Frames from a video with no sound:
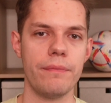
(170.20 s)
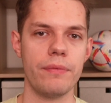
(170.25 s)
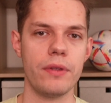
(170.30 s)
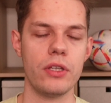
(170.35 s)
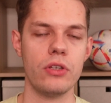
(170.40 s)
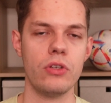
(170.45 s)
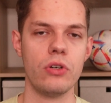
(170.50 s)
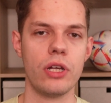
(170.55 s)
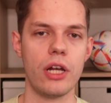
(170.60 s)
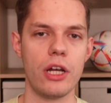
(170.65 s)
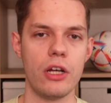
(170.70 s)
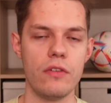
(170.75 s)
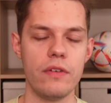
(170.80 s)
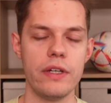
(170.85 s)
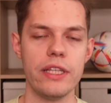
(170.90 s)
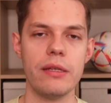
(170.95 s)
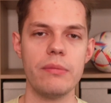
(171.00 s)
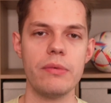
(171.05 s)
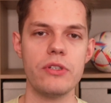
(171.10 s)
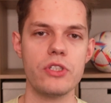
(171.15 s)
e, do
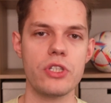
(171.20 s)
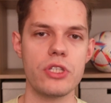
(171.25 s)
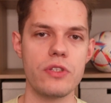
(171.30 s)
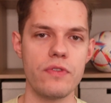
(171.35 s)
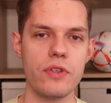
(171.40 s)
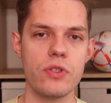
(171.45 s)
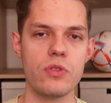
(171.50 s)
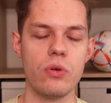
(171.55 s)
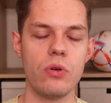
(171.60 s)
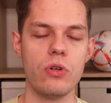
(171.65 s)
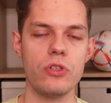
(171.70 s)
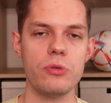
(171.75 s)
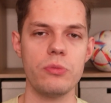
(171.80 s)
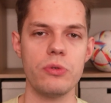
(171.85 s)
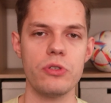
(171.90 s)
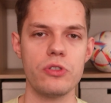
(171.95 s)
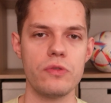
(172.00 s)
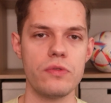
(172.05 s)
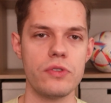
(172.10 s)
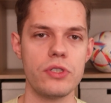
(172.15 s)
Krakowa na mecze z z Wisłą. Chodzi
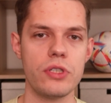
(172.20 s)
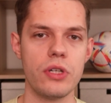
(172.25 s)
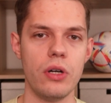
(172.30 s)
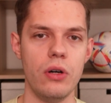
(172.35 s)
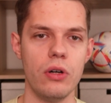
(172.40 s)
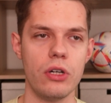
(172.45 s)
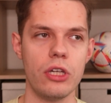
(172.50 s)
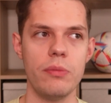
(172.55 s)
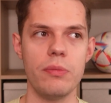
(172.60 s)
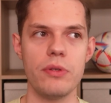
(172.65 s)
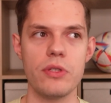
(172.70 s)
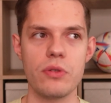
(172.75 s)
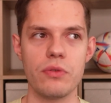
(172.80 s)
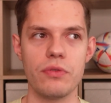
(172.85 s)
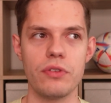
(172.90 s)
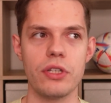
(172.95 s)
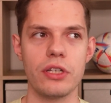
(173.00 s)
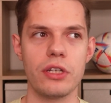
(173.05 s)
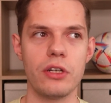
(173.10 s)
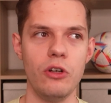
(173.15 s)
mi oczywiście o
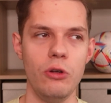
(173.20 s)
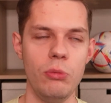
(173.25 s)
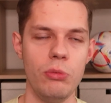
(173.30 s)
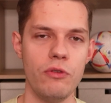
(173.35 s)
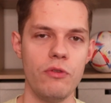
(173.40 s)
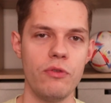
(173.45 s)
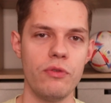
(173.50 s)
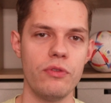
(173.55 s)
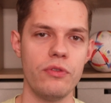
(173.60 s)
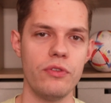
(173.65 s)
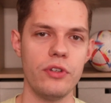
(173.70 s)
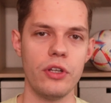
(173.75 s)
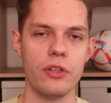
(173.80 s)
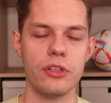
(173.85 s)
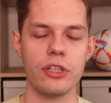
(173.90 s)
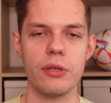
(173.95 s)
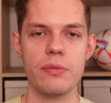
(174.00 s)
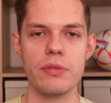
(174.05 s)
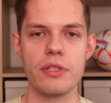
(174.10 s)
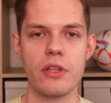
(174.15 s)
kibiców tych klubów.
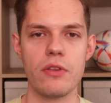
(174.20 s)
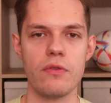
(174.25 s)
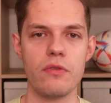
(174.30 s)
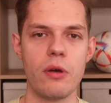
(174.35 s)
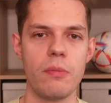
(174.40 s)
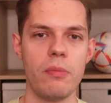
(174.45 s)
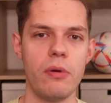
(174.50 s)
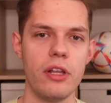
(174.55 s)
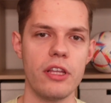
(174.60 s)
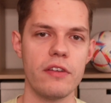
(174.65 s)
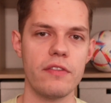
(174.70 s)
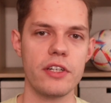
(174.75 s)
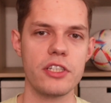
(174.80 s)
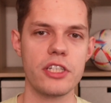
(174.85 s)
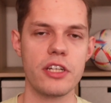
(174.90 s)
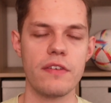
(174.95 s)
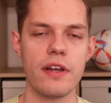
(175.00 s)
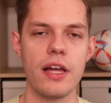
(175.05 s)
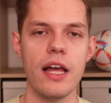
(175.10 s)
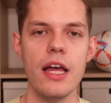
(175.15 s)
Wyjątkiem stanowiła Polonia
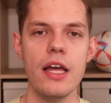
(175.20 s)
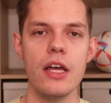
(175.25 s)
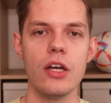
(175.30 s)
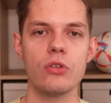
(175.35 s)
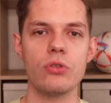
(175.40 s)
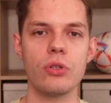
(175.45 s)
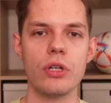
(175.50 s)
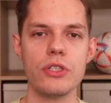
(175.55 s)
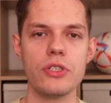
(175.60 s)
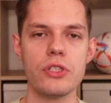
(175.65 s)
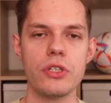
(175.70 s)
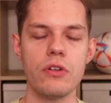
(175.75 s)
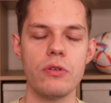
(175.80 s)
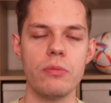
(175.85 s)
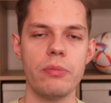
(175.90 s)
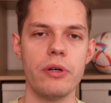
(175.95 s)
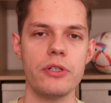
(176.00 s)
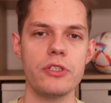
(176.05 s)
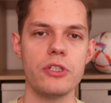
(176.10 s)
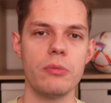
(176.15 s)
Warszawa, która
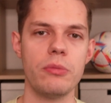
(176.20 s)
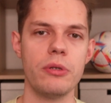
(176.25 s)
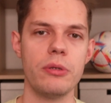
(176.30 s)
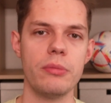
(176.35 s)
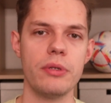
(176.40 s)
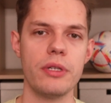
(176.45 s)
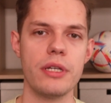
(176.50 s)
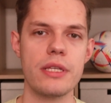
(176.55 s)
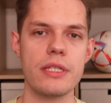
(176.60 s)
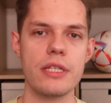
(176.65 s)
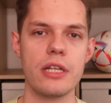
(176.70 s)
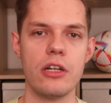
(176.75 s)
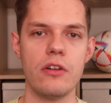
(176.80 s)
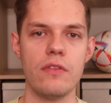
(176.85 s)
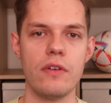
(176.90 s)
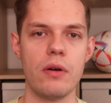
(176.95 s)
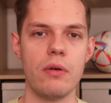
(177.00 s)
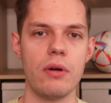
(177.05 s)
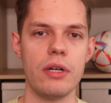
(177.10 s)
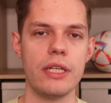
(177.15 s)
się powiedziałbym
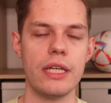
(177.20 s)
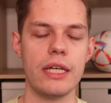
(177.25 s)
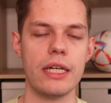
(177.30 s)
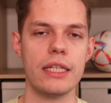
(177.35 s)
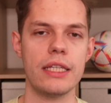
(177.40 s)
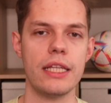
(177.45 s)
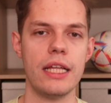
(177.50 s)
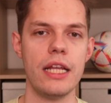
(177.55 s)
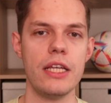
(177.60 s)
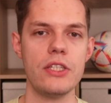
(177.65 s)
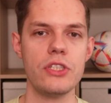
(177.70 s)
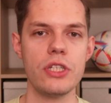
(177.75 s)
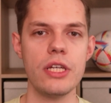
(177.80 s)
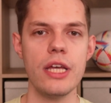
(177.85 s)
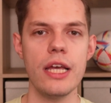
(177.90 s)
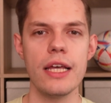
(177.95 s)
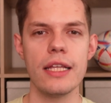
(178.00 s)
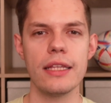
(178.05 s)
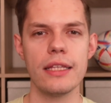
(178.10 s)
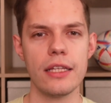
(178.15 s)
zachowała jak należy.